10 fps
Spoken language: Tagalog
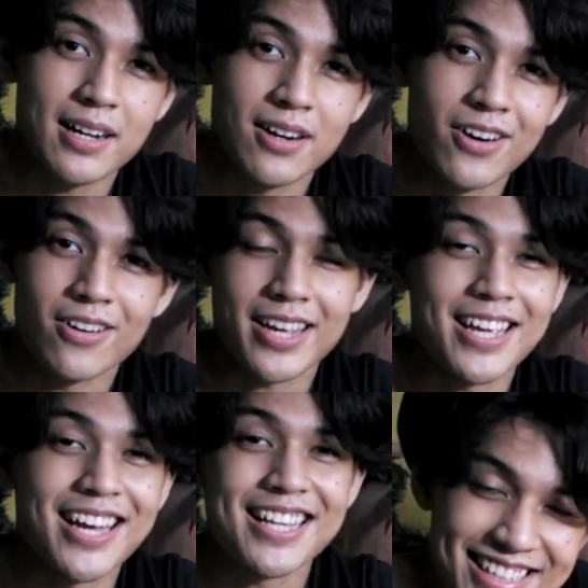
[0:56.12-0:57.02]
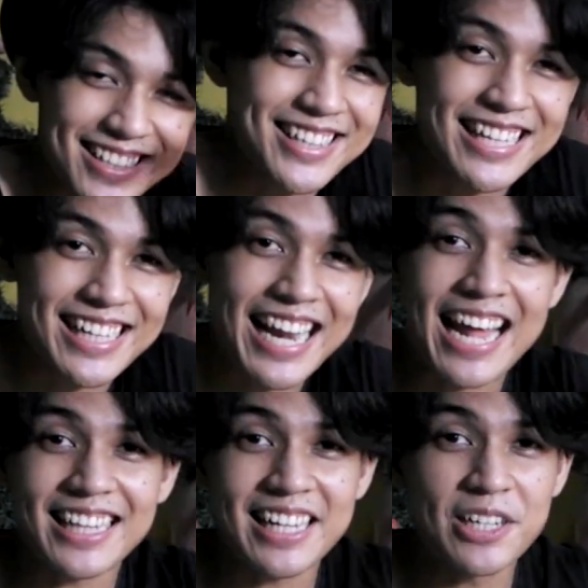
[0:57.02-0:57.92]
Okay guys, tingnan
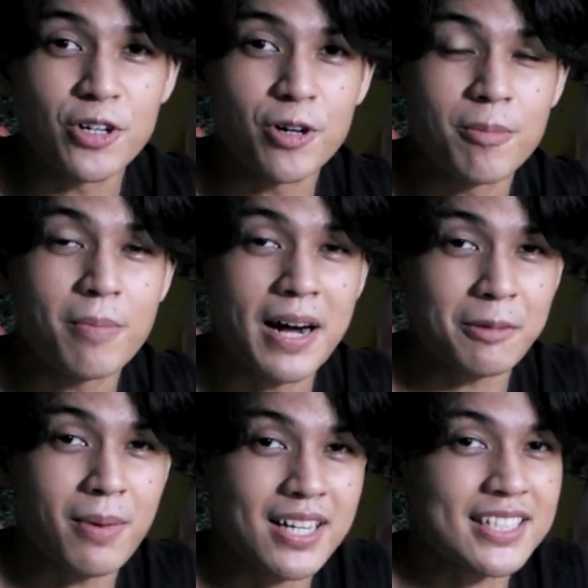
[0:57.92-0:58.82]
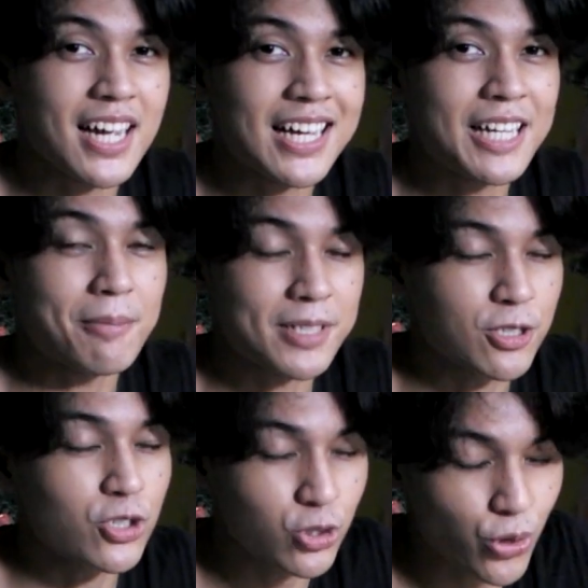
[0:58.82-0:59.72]
natin ang loob at baka sakaling mas
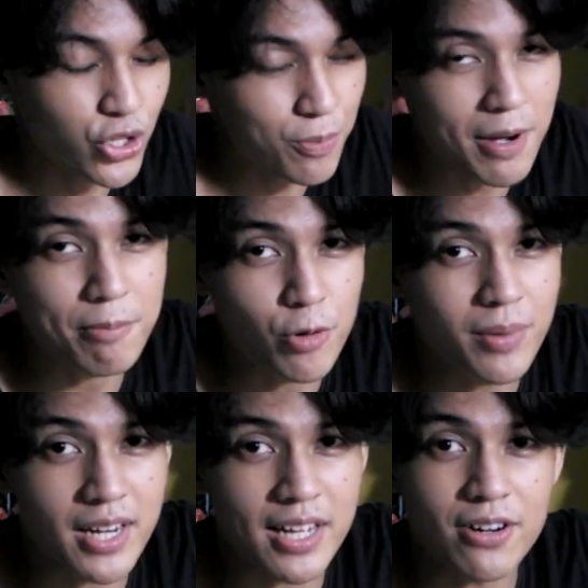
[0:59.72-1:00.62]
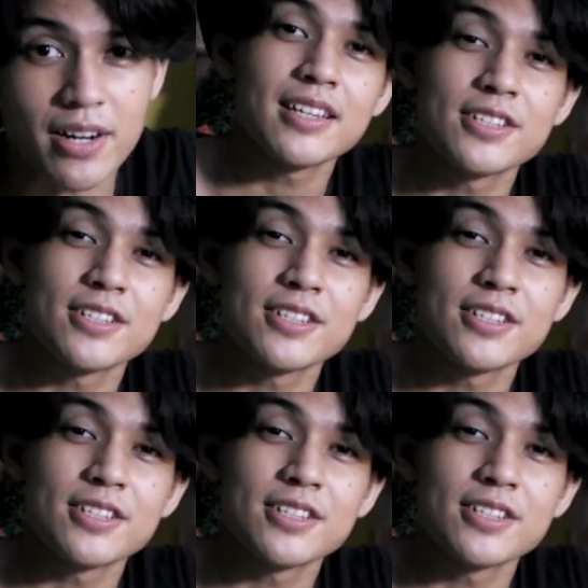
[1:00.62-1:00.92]
gustuin nyo pang bumili, okay?